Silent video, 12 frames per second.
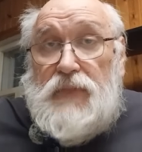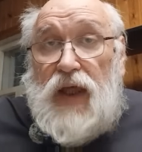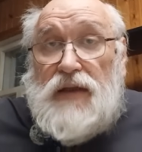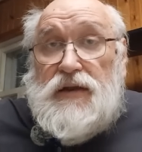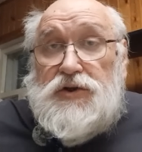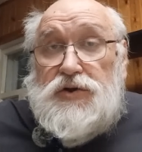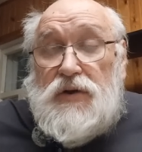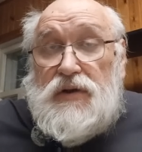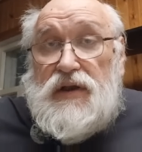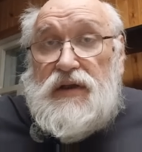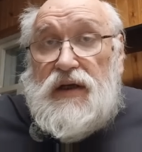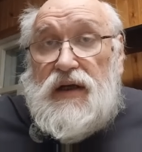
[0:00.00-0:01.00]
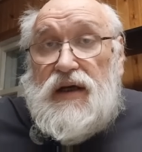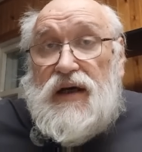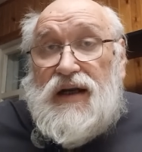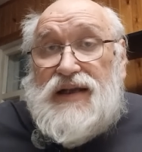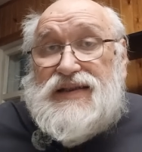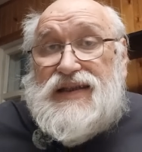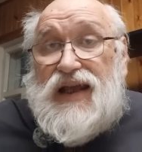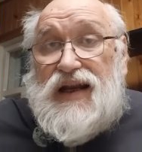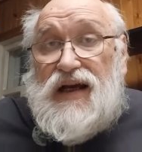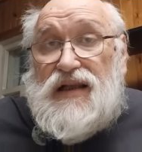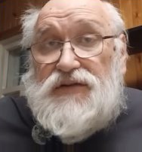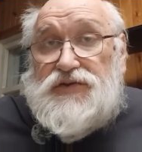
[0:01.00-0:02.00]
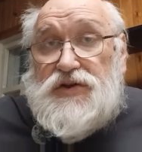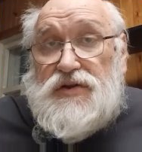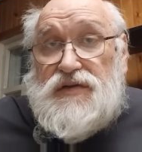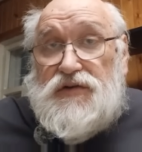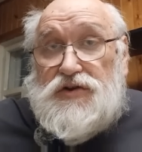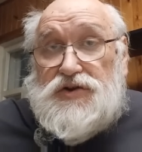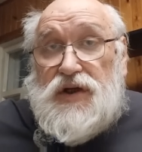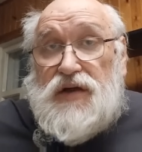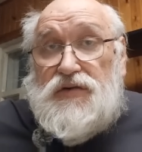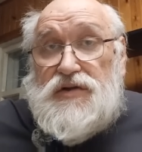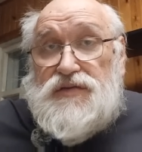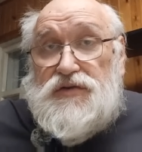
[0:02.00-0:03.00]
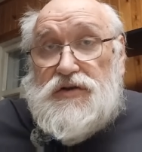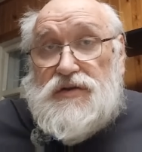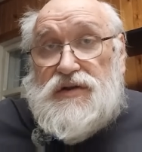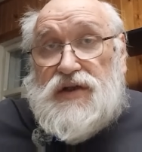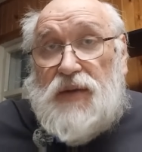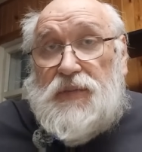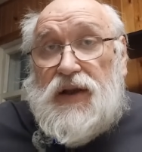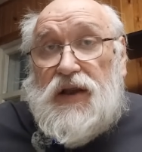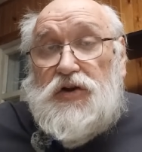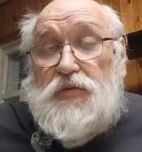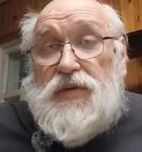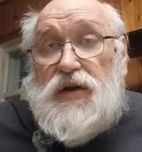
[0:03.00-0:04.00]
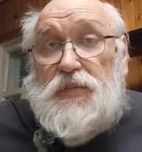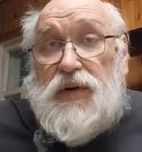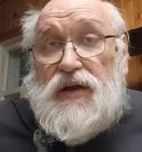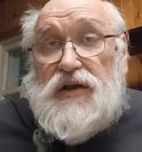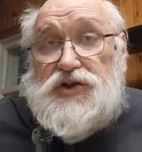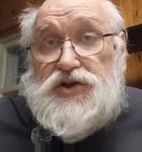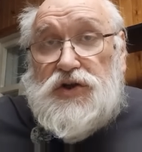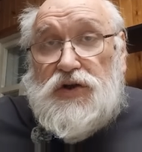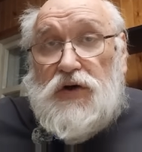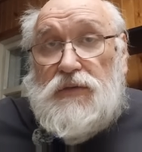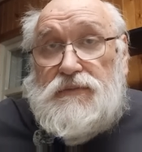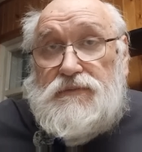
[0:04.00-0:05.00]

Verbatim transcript: эта черная дыра растеряла все свое шаровое звездное скопление. Оно было поглощено.